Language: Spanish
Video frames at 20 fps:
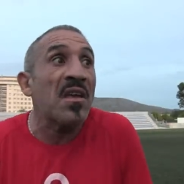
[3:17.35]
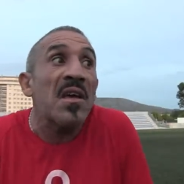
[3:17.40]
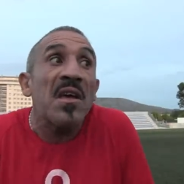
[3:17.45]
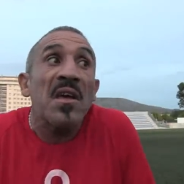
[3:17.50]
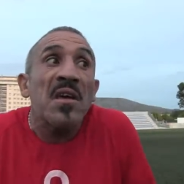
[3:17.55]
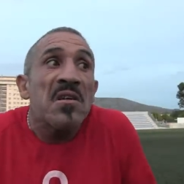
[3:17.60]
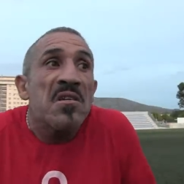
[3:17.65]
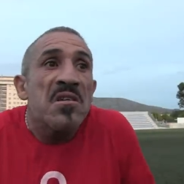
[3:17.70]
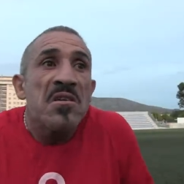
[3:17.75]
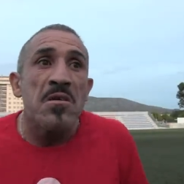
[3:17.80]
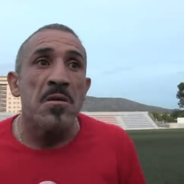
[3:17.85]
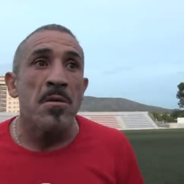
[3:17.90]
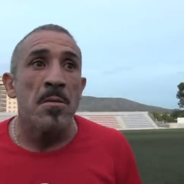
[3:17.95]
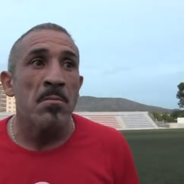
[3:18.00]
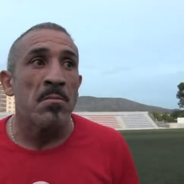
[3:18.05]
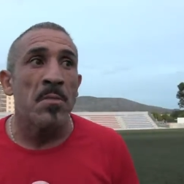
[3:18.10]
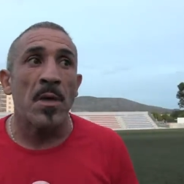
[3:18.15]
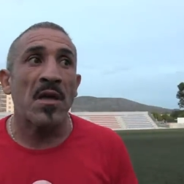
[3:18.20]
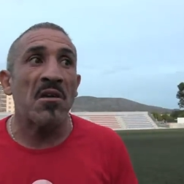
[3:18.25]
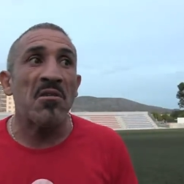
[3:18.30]
Es que,
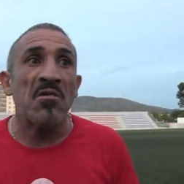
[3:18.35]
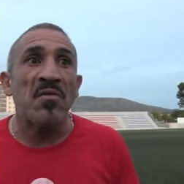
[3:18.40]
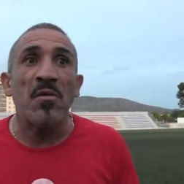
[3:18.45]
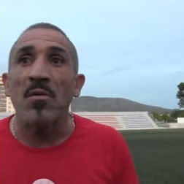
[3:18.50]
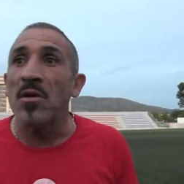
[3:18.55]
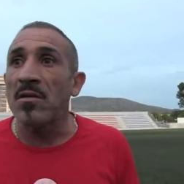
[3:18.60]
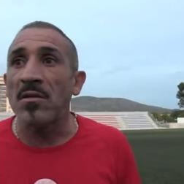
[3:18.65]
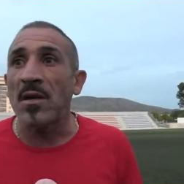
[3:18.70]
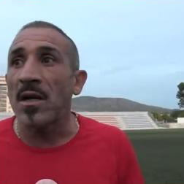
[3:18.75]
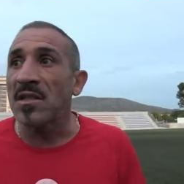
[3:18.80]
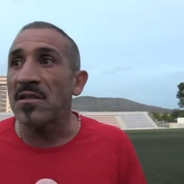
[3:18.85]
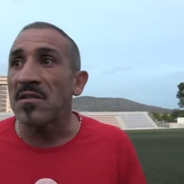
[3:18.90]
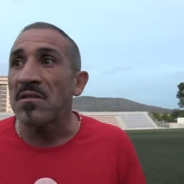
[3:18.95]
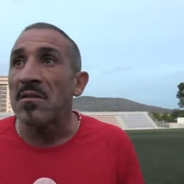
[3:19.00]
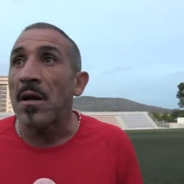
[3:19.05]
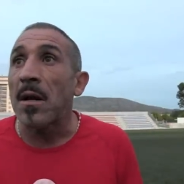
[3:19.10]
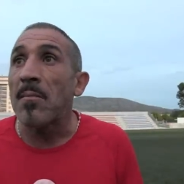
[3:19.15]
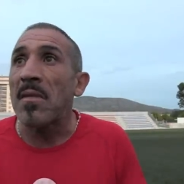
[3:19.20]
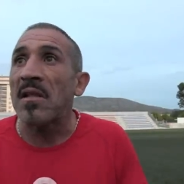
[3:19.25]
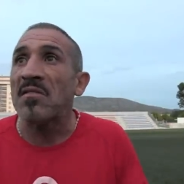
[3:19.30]
es que los
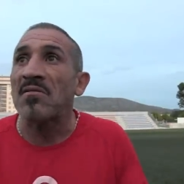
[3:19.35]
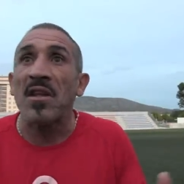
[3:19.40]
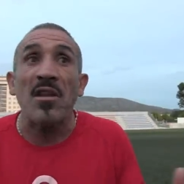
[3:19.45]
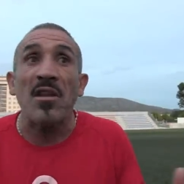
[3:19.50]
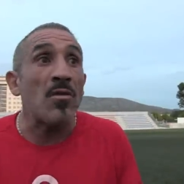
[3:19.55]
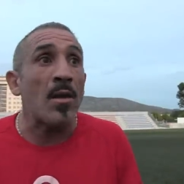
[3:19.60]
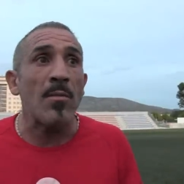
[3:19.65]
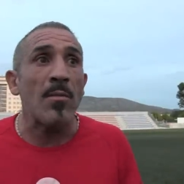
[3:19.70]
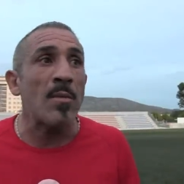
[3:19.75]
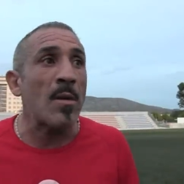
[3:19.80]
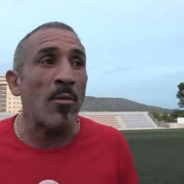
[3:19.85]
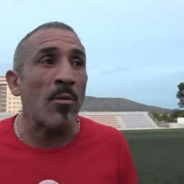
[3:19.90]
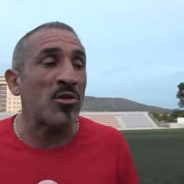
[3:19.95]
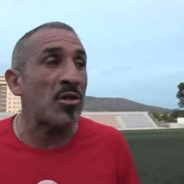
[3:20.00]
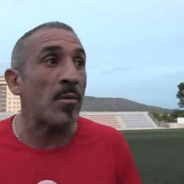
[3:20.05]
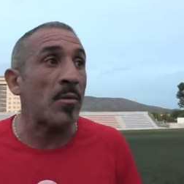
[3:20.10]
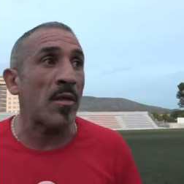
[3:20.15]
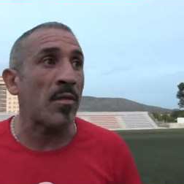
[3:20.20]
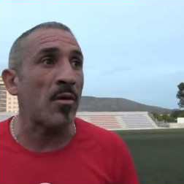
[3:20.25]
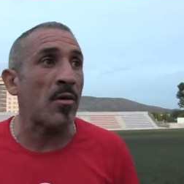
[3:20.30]
futbolistas han mantenido la misma
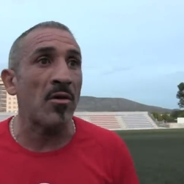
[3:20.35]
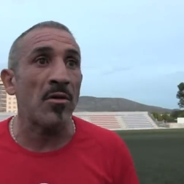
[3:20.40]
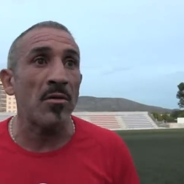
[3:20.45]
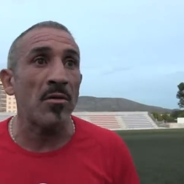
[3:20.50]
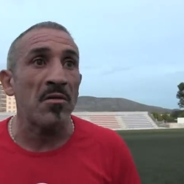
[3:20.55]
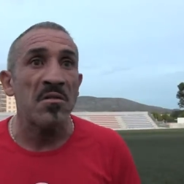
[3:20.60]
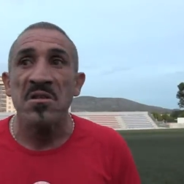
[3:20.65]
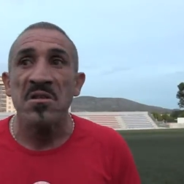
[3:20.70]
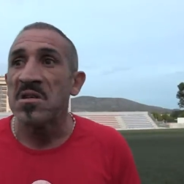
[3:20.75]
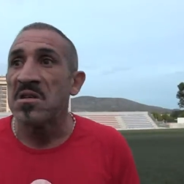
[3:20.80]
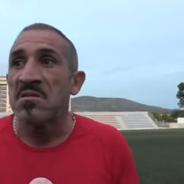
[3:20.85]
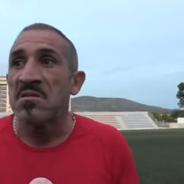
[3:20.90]
motivación,